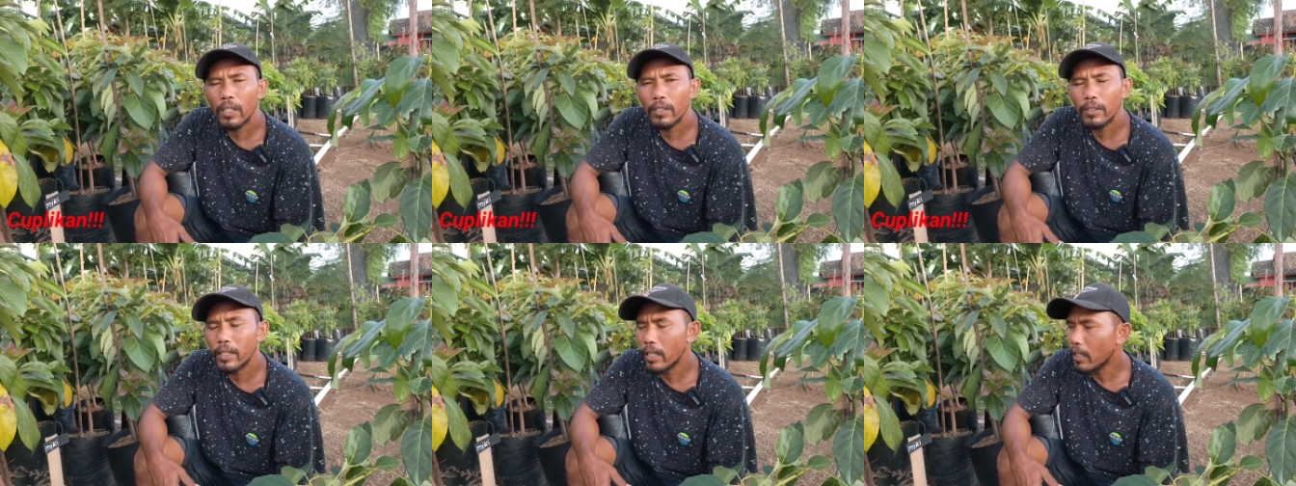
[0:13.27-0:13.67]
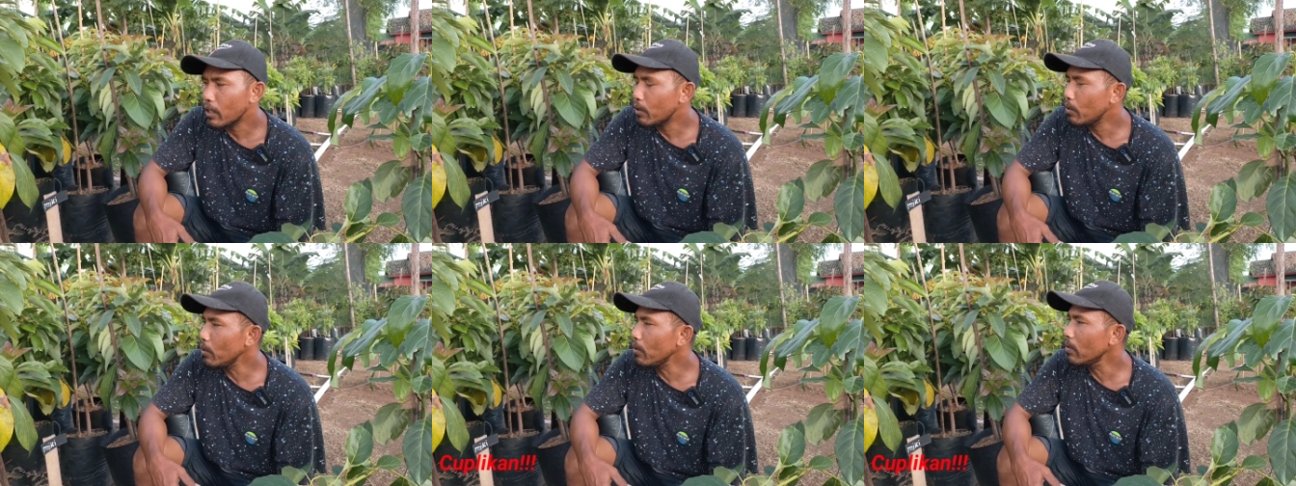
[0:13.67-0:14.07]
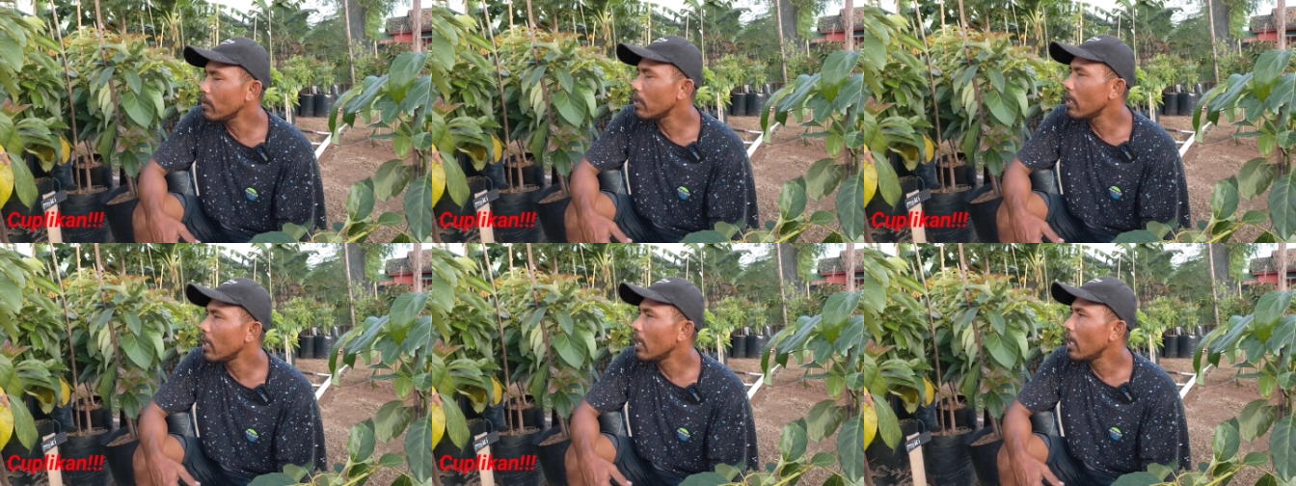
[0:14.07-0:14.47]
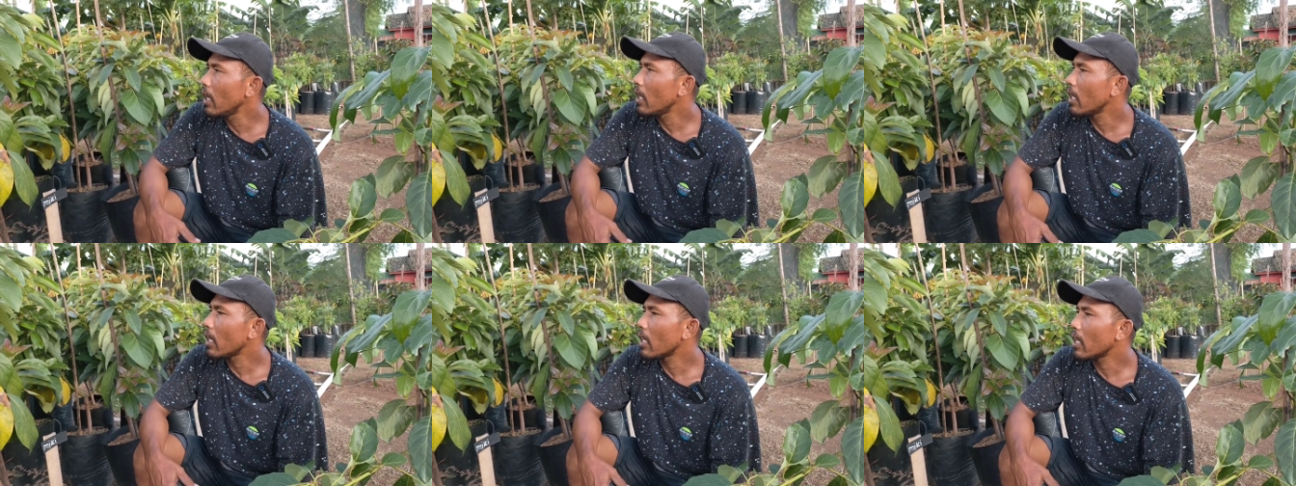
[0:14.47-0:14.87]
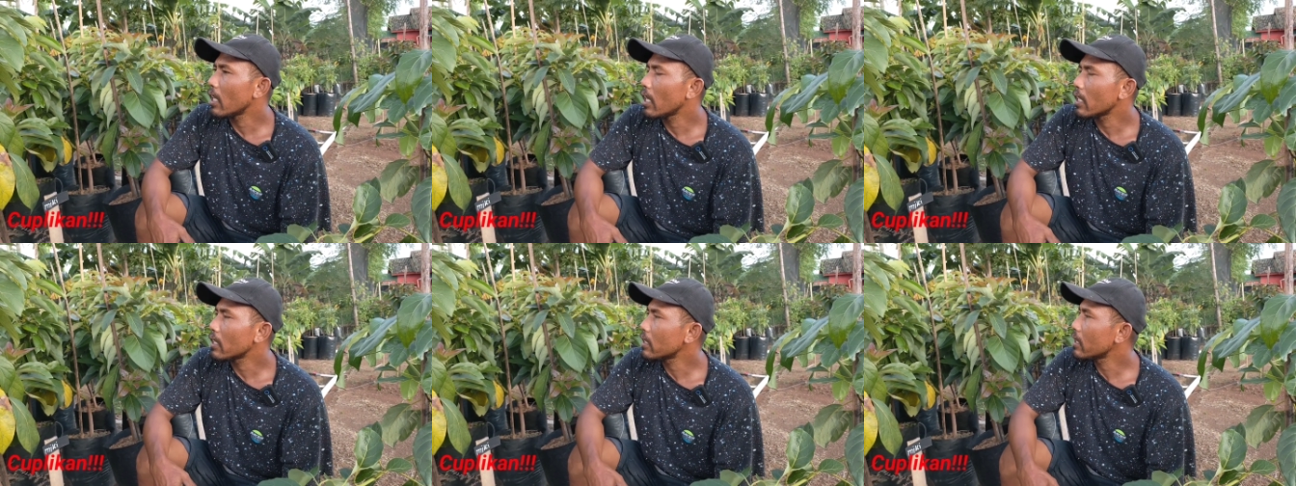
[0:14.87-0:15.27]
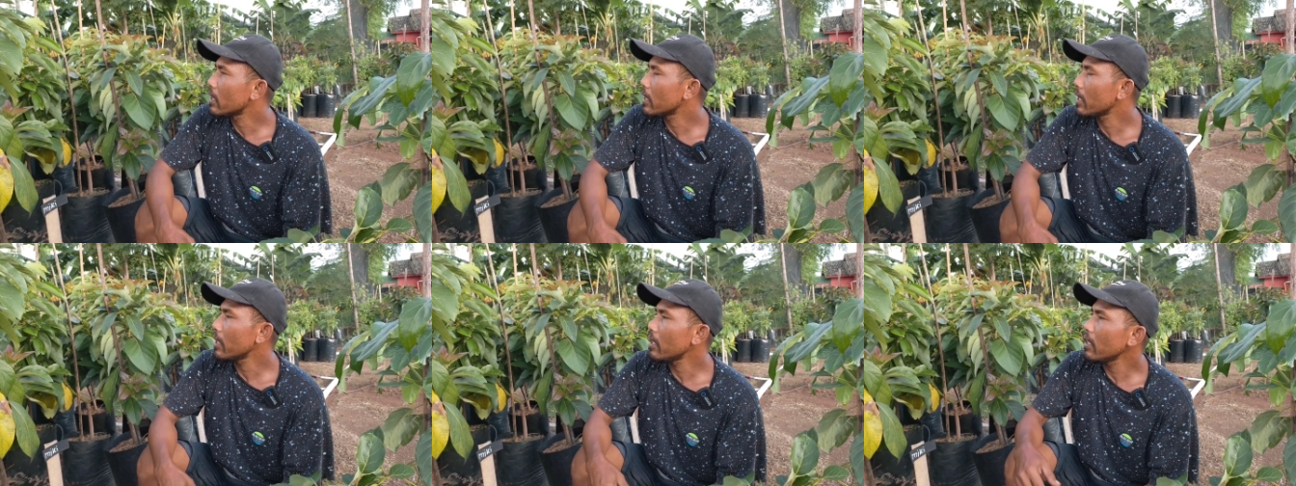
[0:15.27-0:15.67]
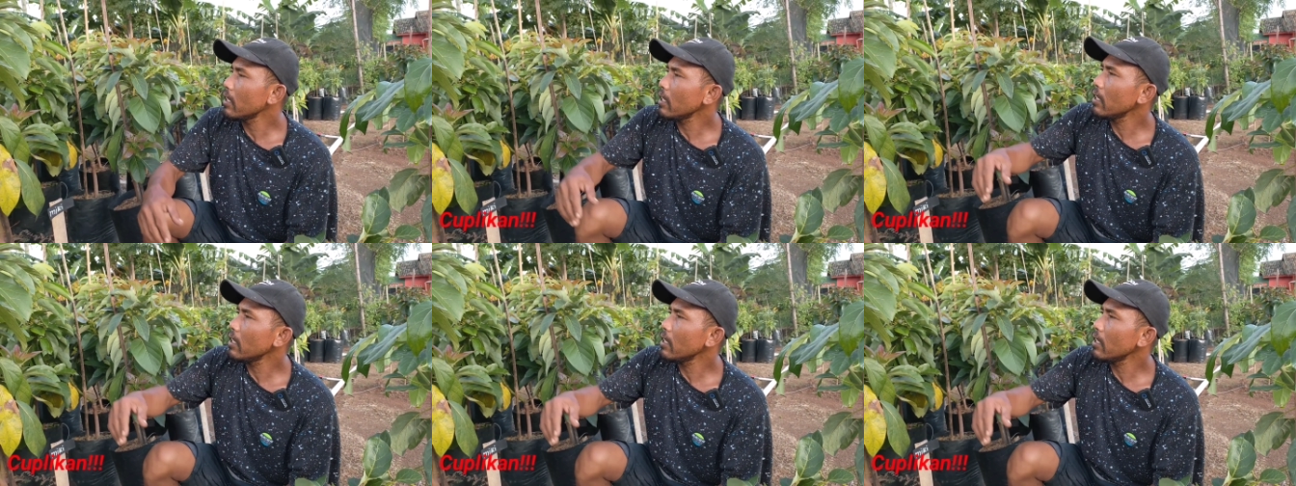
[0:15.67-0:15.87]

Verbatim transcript: Oke saudaraku, uh, di sini